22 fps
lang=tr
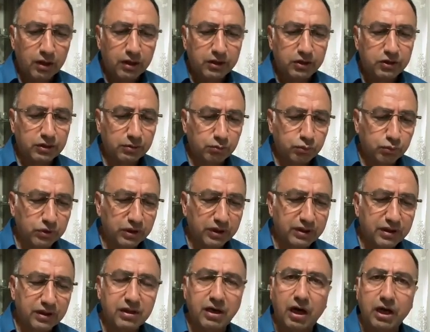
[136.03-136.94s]
İşte
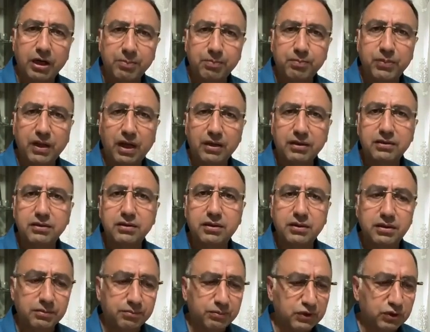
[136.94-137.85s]
buradaki kayıplar
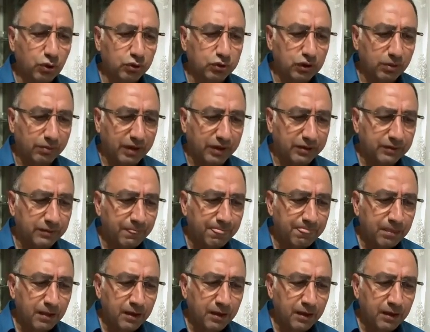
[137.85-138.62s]
e, biz o zaman